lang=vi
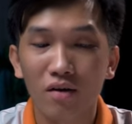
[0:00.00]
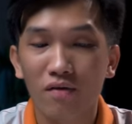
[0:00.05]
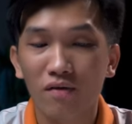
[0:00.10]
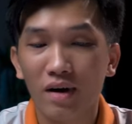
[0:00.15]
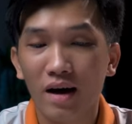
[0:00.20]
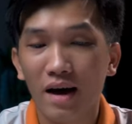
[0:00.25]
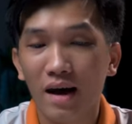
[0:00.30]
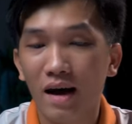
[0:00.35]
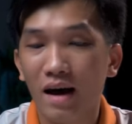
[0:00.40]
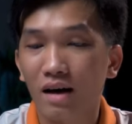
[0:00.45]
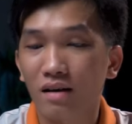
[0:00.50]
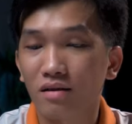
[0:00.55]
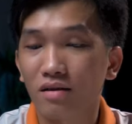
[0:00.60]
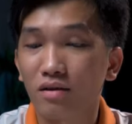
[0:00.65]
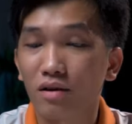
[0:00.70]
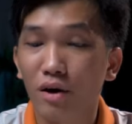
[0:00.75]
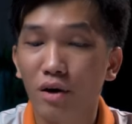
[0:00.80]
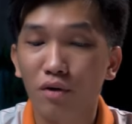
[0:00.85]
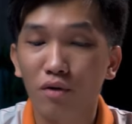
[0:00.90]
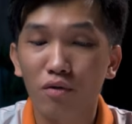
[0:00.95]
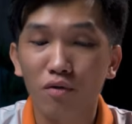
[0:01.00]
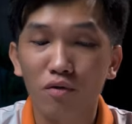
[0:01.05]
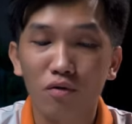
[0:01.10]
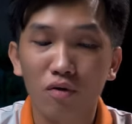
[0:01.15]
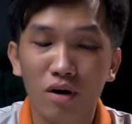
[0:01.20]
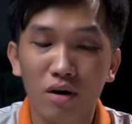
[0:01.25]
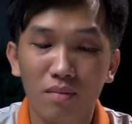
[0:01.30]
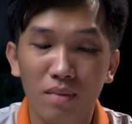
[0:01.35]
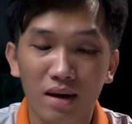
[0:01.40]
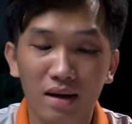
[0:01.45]
Và thương hiệu
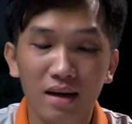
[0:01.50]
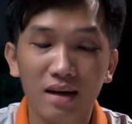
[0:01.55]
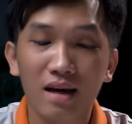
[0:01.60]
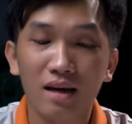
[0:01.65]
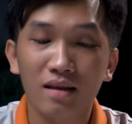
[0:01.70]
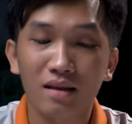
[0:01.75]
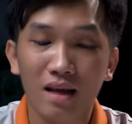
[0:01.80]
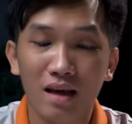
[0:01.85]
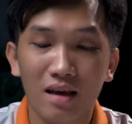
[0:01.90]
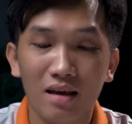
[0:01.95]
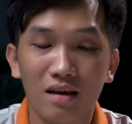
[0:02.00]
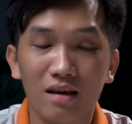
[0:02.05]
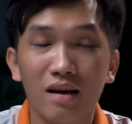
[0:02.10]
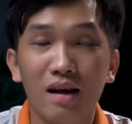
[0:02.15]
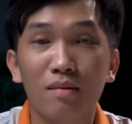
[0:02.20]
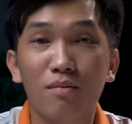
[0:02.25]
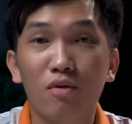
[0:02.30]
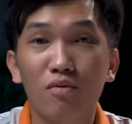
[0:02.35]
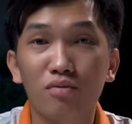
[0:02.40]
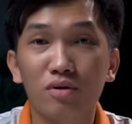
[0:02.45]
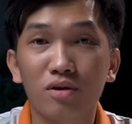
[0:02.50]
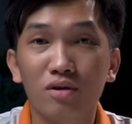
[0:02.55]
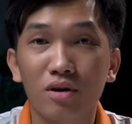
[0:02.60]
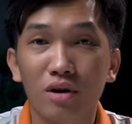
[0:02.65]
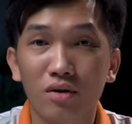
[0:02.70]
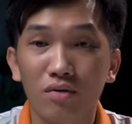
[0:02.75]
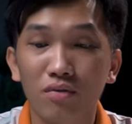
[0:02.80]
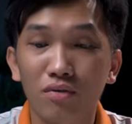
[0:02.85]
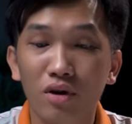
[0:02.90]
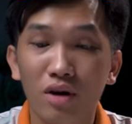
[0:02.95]
uh, này là một thương
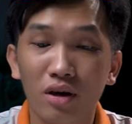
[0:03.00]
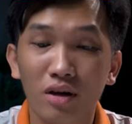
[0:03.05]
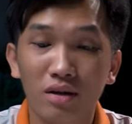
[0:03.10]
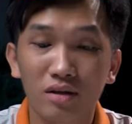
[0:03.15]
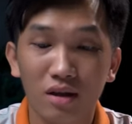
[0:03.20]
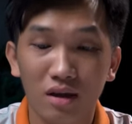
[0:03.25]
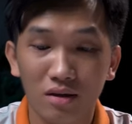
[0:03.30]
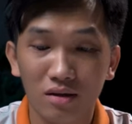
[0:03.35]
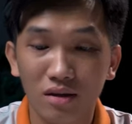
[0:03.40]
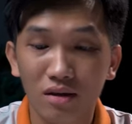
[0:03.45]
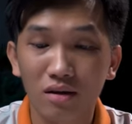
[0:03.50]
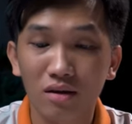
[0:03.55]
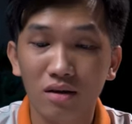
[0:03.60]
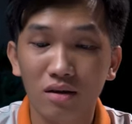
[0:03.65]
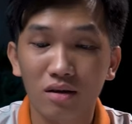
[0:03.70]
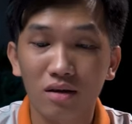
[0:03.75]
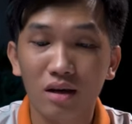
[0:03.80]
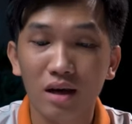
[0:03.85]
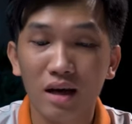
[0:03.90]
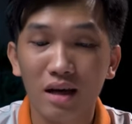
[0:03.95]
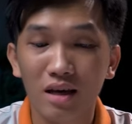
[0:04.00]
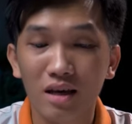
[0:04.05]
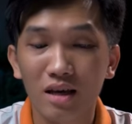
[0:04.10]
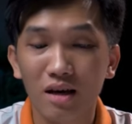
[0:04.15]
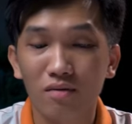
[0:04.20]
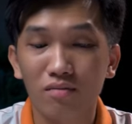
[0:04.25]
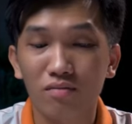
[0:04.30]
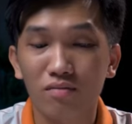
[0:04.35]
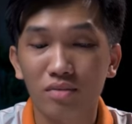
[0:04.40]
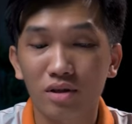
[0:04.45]
hiệu chuyên sản xuất những cái
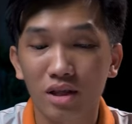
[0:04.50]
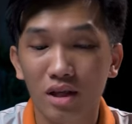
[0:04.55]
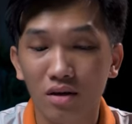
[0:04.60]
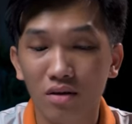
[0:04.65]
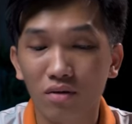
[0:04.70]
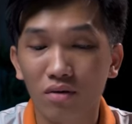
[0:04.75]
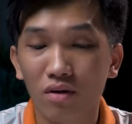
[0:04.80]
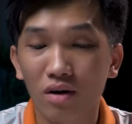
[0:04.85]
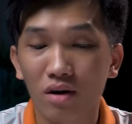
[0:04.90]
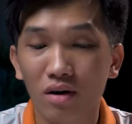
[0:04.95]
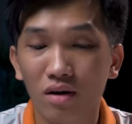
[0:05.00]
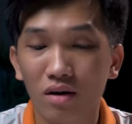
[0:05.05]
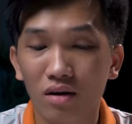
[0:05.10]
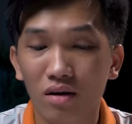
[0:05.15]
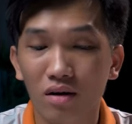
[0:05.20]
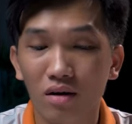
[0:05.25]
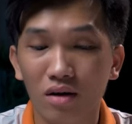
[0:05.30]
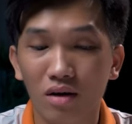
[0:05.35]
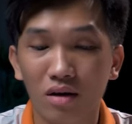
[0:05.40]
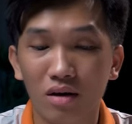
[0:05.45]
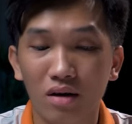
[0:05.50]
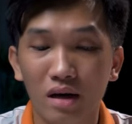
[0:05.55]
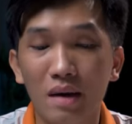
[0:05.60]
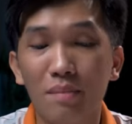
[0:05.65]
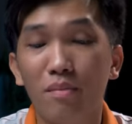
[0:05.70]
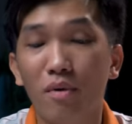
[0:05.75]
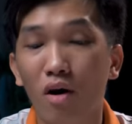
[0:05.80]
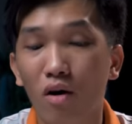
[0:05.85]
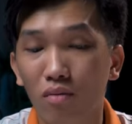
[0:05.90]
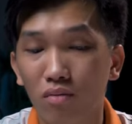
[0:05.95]
dòng xe đua
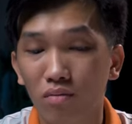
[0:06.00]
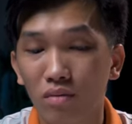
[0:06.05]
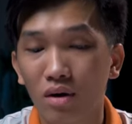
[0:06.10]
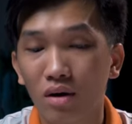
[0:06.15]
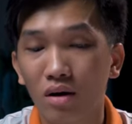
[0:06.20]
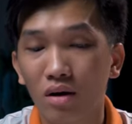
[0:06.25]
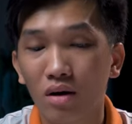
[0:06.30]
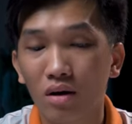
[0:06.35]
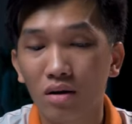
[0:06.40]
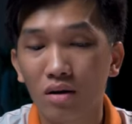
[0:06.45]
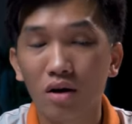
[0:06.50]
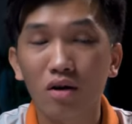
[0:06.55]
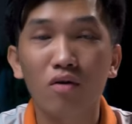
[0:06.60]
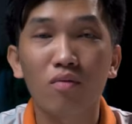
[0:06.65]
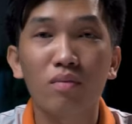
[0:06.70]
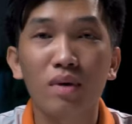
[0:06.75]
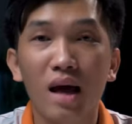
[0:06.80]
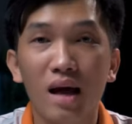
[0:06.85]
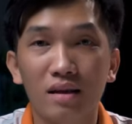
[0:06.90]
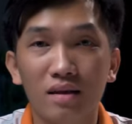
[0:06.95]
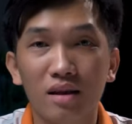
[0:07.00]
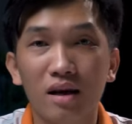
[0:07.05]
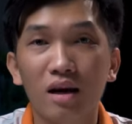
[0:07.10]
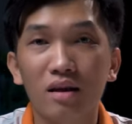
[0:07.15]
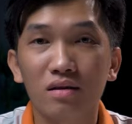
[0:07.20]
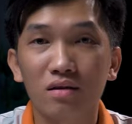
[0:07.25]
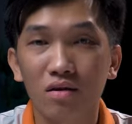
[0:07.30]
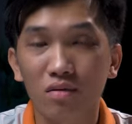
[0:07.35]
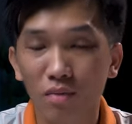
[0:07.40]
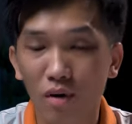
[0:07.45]
uh, F1 nó cũng là
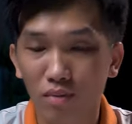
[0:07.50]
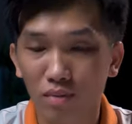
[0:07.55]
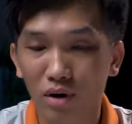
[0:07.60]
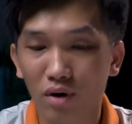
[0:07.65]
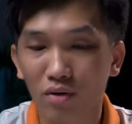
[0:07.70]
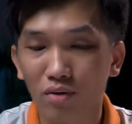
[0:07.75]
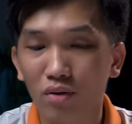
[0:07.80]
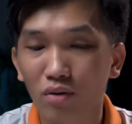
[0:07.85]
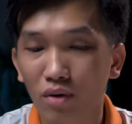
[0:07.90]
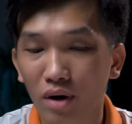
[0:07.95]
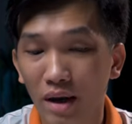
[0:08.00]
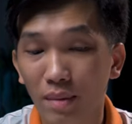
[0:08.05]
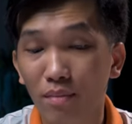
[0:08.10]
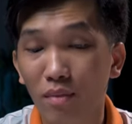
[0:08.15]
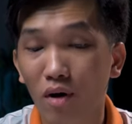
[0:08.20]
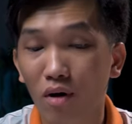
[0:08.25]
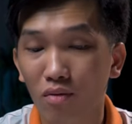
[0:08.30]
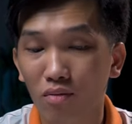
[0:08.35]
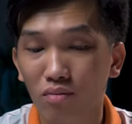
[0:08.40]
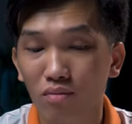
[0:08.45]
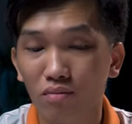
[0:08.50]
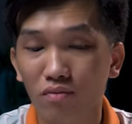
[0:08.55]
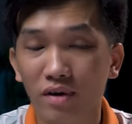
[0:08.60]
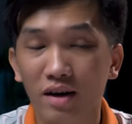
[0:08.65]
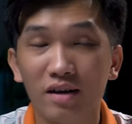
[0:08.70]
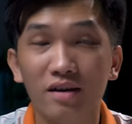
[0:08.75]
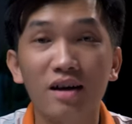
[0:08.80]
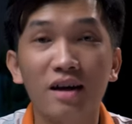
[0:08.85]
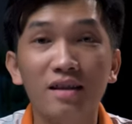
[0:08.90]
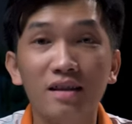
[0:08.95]
tên của một đội đua F1
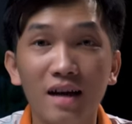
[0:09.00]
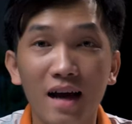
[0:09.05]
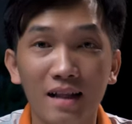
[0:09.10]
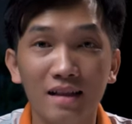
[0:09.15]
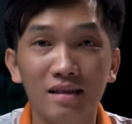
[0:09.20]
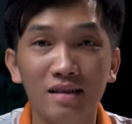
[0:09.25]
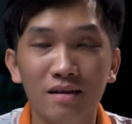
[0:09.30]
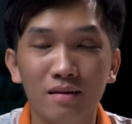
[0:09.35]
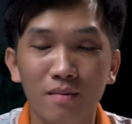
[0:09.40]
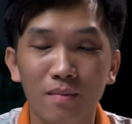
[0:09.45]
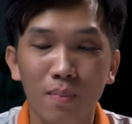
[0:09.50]
và nó đến từ Anh